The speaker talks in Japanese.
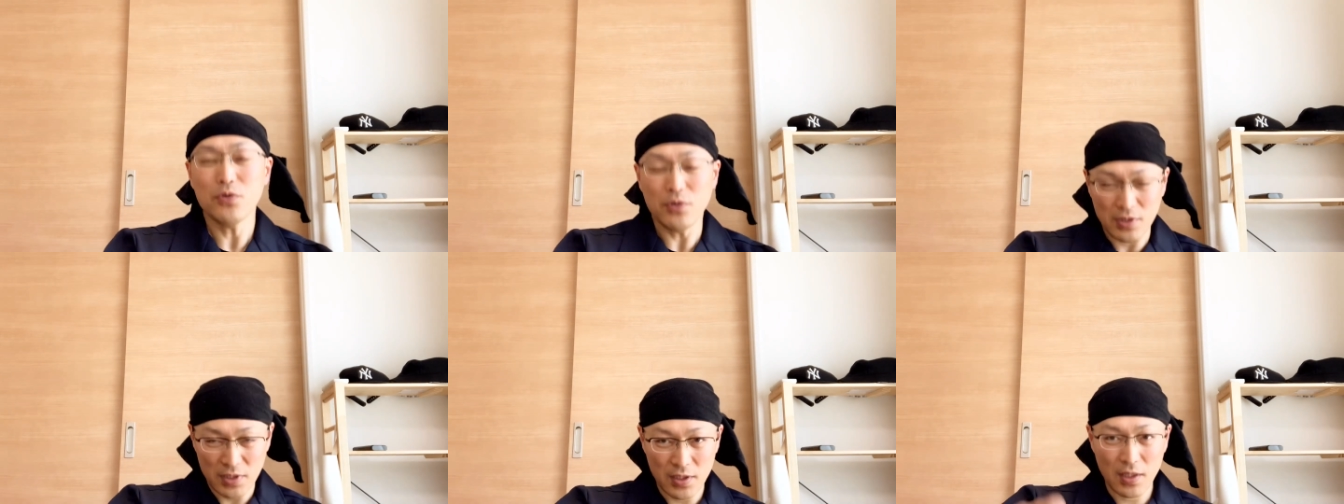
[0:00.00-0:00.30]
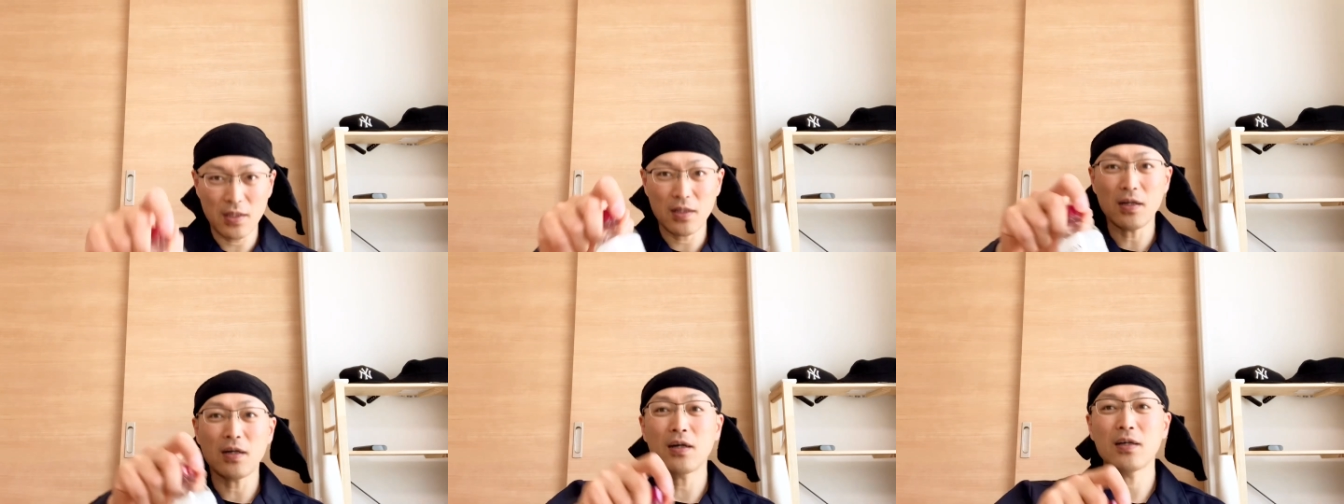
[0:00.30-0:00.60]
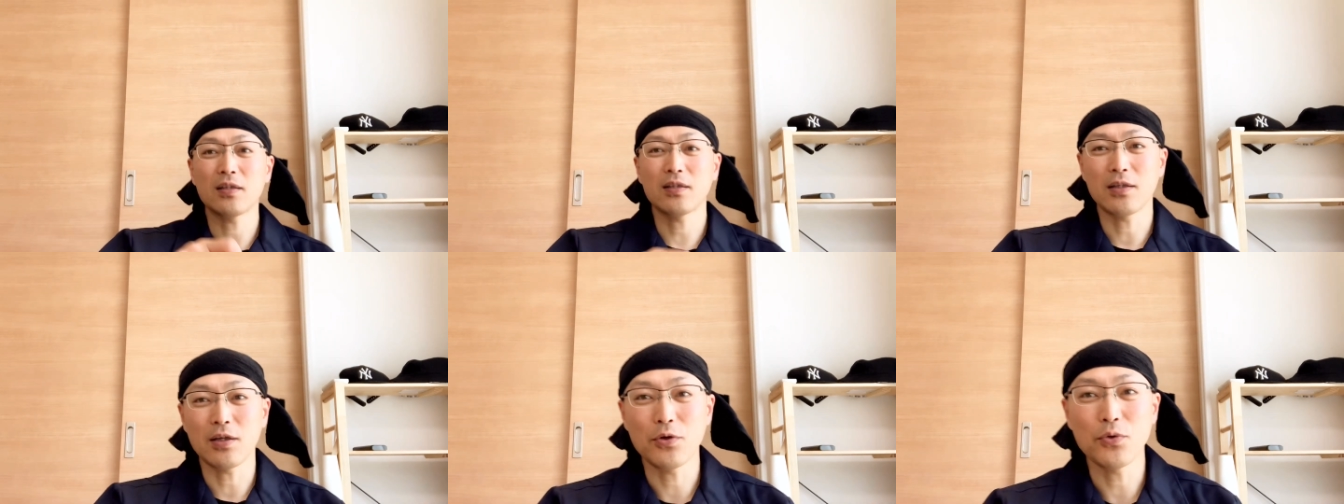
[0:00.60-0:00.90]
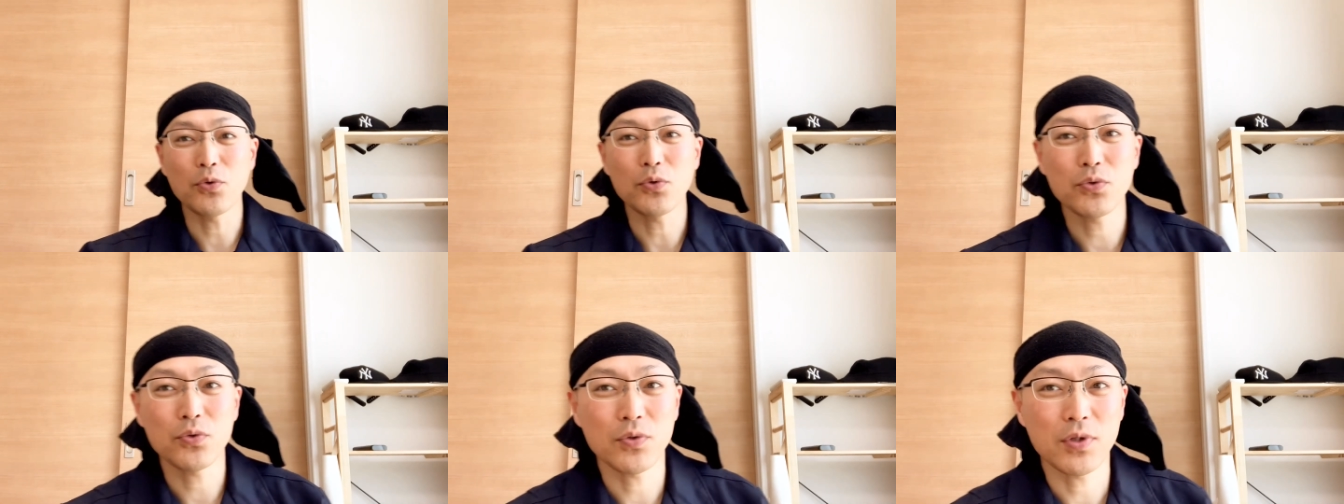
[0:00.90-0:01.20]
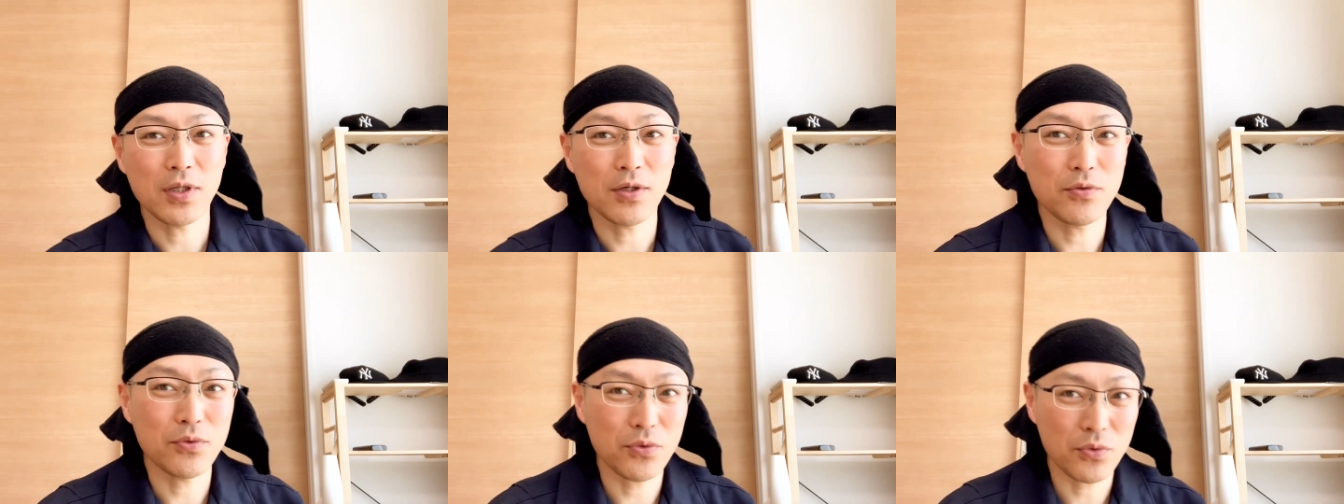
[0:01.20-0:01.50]
してなかった用途
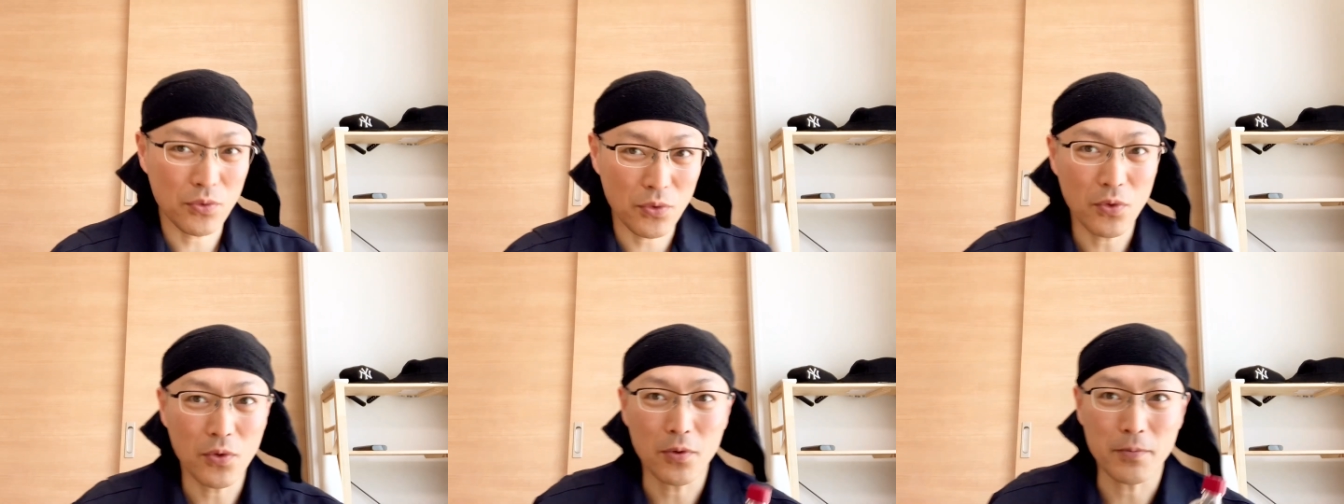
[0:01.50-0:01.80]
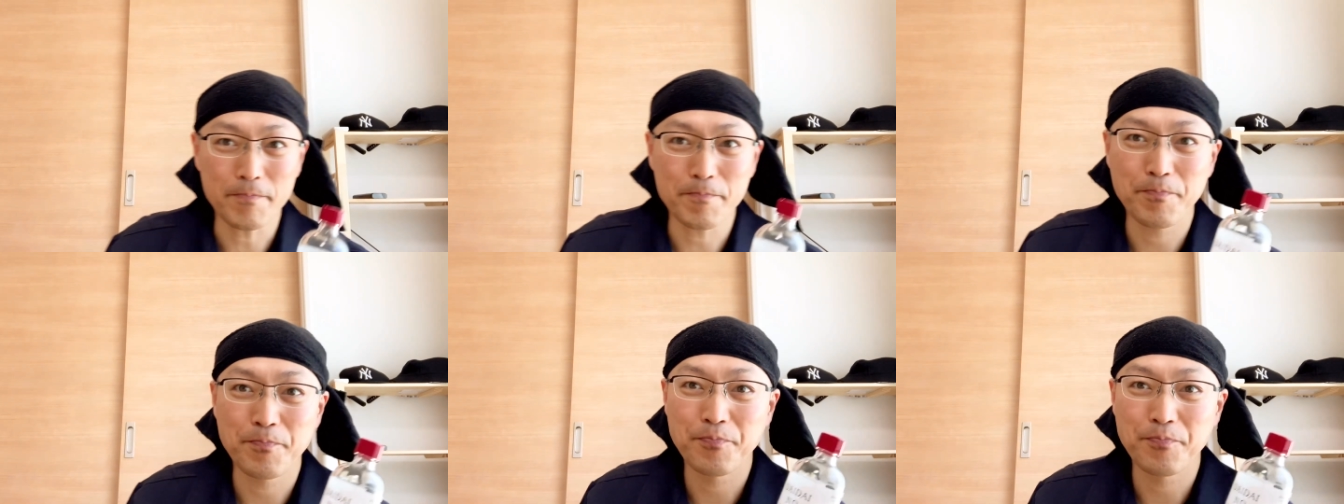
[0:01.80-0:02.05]
でいくと、